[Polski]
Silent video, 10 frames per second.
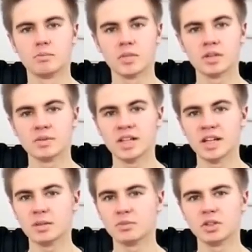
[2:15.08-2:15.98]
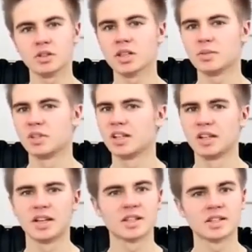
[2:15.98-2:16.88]
Moim zdaniem to niezbyt
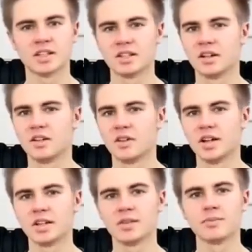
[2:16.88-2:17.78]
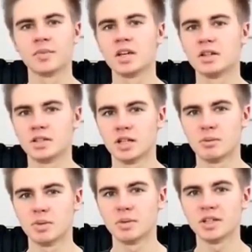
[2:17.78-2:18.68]
eleganckie zachowanie. Trzeba
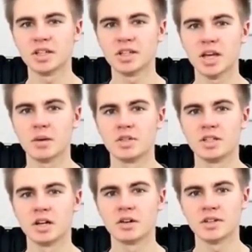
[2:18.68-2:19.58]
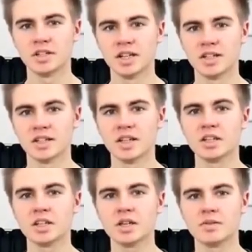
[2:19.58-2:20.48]
pamiętać, aby zachować klasę
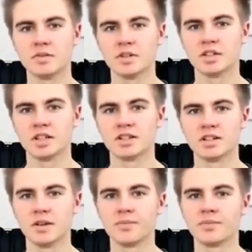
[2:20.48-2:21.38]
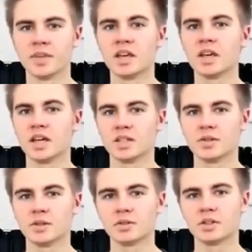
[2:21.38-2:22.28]
i nie wywyższać się. A
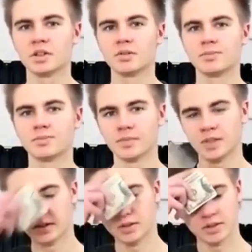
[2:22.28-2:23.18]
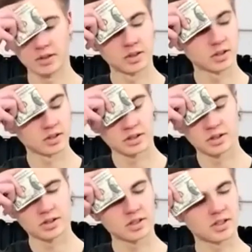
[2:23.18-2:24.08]
swoją drogą
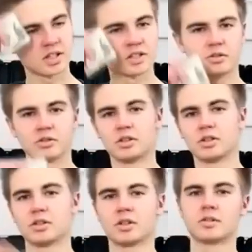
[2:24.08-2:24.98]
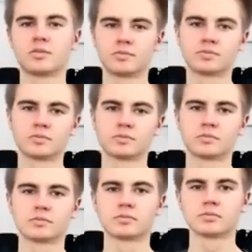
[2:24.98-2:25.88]
Strasznie wygorąco.
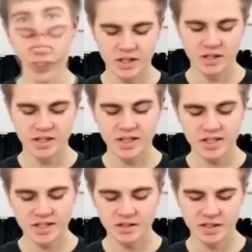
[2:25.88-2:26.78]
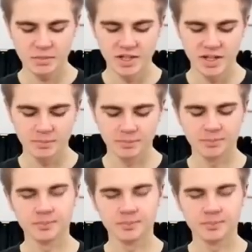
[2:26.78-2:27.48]
gorąco. Jesteś debilem.